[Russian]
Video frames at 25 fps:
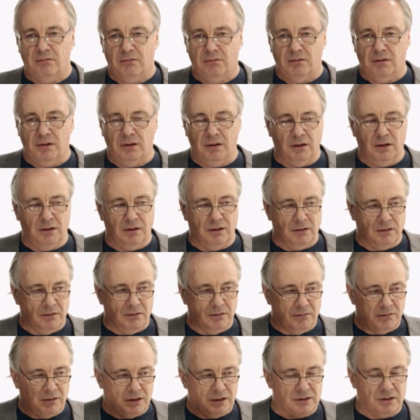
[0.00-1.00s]
и
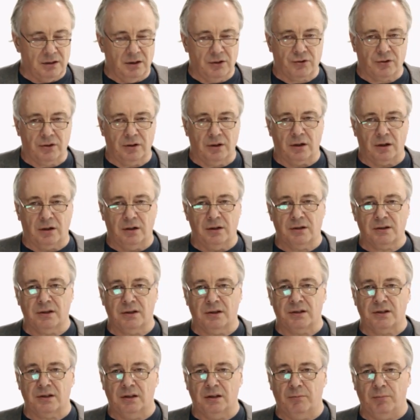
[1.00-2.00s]
различные
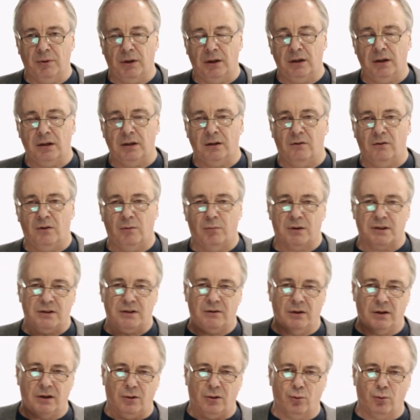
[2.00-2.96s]
организации дополнительного образования,